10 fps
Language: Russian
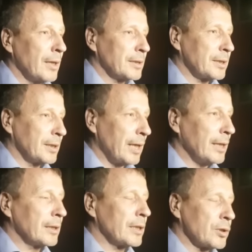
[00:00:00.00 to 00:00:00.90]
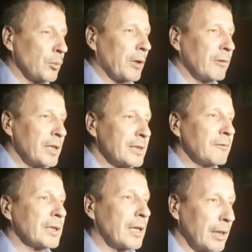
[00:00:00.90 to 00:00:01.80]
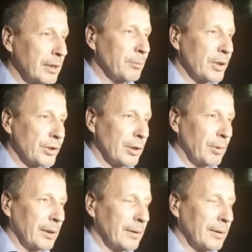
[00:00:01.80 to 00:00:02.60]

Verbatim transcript: заседание должно проводиться в открытом режиме.